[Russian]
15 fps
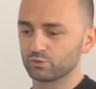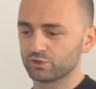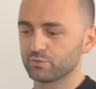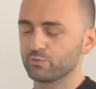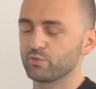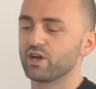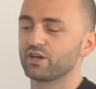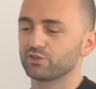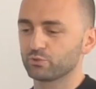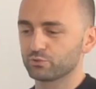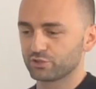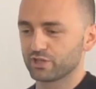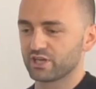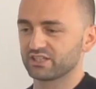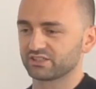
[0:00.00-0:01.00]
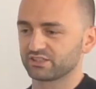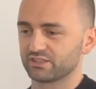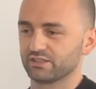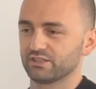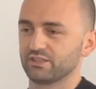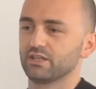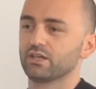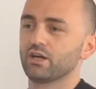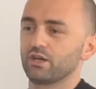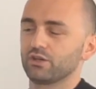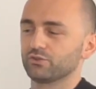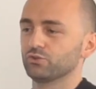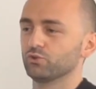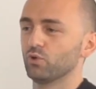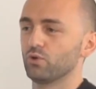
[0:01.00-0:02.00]
у себя на участке
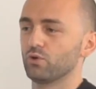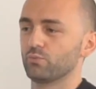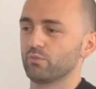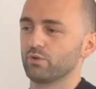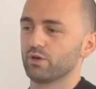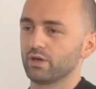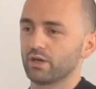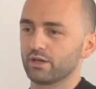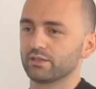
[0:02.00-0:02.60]
дом,